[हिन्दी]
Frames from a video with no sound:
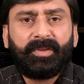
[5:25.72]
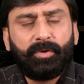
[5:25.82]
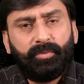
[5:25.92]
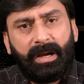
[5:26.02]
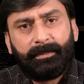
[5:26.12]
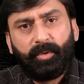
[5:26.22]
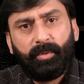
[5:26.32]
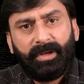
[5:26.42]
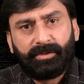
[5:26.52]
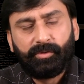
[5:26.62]
क्यों
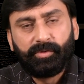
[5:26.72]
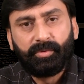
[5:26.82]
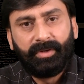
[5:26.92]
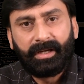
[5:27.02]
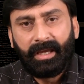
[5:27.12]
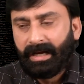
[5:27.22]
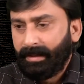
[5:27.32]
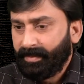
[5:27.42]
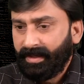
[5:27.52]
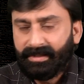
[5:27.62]
आपको महसूस हुआ कि
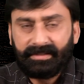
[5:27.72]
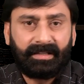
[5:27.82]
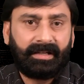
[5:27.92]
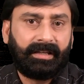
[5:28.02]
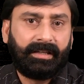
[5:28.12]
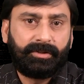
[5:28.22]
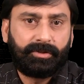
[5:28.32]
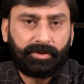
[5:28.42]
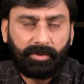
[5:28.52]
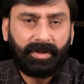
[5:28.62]
आपके इस तरह के
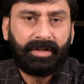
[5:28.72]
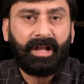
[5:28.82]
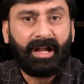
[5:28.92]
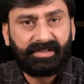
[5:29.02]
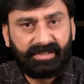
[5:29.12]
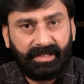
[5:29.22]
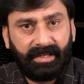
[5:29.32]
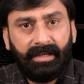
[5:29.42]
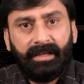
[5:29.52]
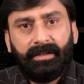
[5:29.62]
छछोरे डांस
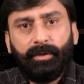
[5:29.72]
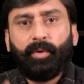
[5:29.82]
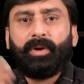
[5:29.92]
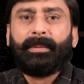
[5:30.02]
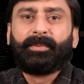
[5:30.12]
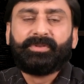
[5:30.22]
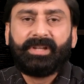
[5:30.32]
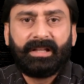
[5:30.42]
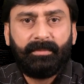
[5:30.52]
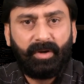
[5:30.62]
से लोग आपको
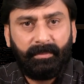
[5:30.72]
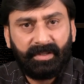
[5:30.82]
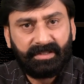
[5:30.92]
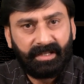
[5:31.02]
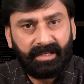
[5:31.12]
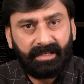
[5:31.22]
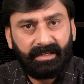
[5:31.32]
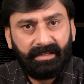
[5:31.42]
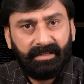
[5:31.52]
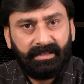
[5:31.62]
ज़्यादा मोहब्बत
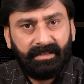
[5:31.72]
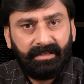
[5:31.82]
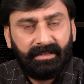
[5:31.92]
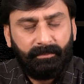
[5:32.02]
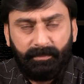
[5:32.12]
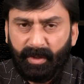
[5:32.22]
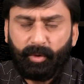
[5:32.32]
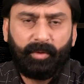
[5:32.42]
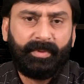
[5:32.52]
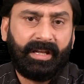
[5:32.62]
करेंगे
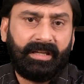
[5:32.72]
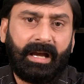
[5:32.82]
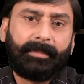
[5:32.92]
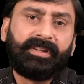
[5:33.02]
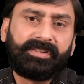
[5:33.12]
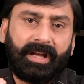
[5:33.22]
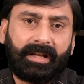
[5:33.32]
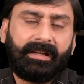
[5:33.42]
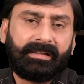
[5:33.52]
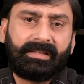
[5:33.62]
बिल्कुल भी नहीं आपकी इस
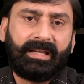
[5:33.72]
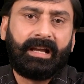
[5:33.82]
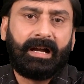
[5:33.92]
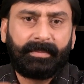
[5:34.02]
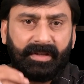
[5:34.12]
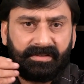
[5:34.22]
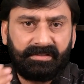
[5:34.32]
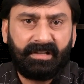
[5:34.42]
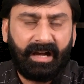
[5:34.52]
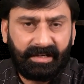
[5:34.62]
हरकत से आपके इस
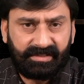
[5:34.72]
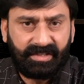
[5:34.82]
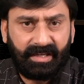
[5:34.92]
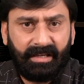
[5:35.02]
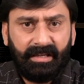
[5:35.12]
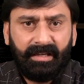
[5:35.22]
डांस से